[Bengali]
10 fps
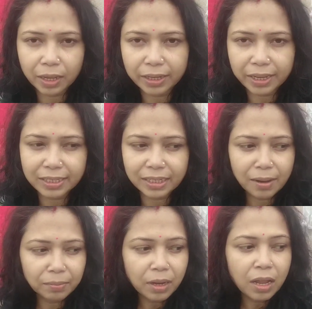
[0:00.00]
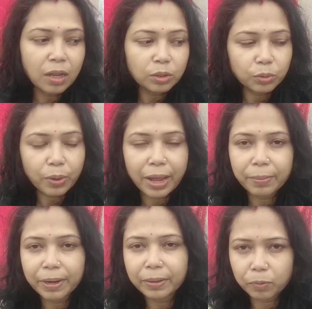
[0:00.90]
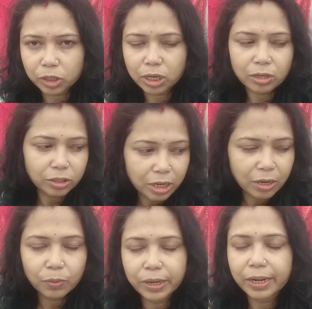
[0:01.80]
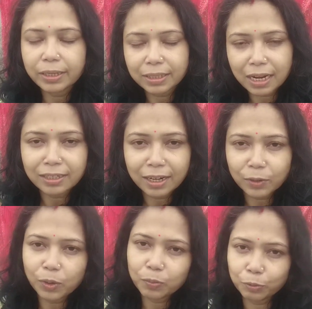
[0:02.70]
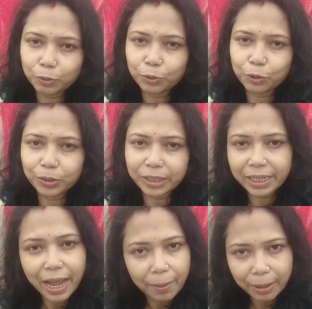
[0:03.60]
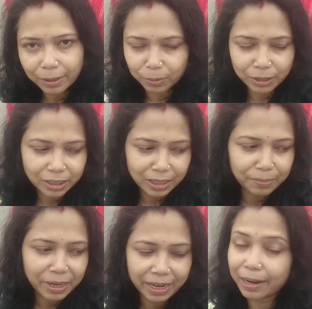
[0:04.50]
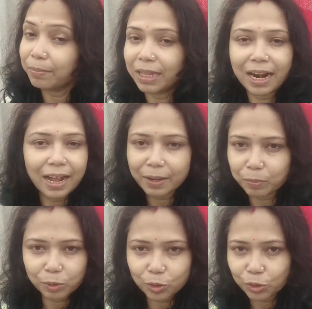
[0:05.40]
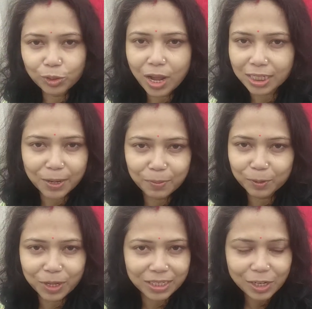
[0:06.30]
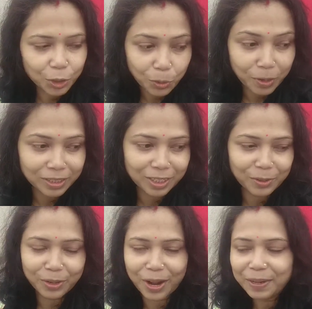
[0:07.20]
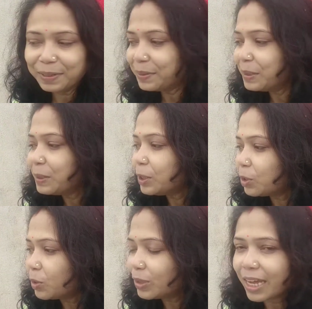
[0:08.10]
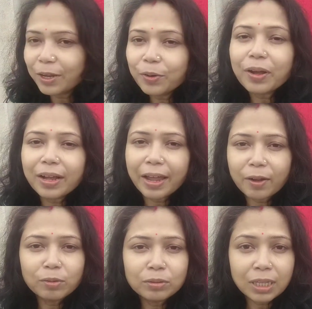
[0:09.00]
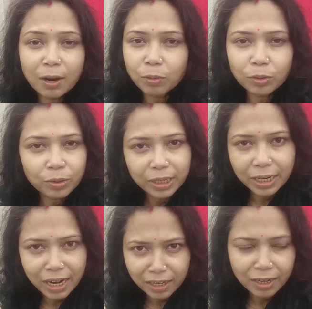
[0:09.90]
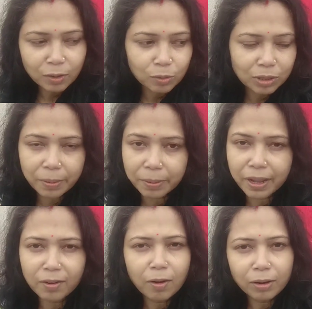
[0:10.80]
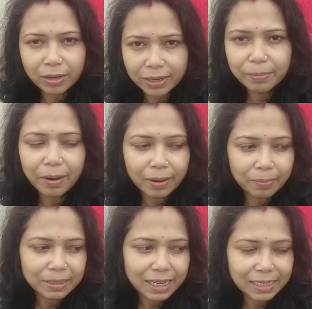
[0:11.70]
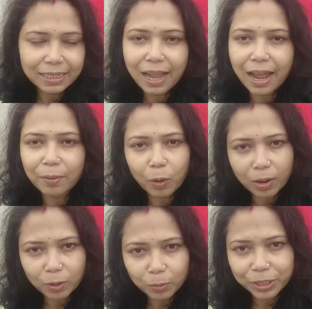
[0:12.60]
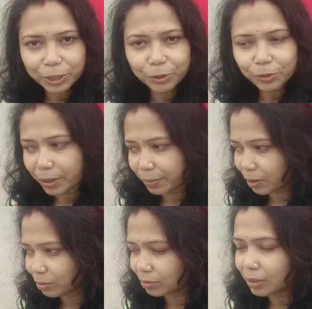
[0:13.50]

গিয়েছিলাম তো একবারে পরিষ্কার টরিষ্কার করে স্নান টান করে পুজো টুজো দিয়ে আবার তোমাদের সামনে এলাম তার আগে পর্যন্ত আসার মতো আজকে সময় ছিল না তো যাই হোক এখন তাড়াহুড়ো করে গিয়ে রান্নাটা করতে হবে কেননা অলরেডি বারোটা বেজে গেছে আর আরও বেশি যদি আমি এখন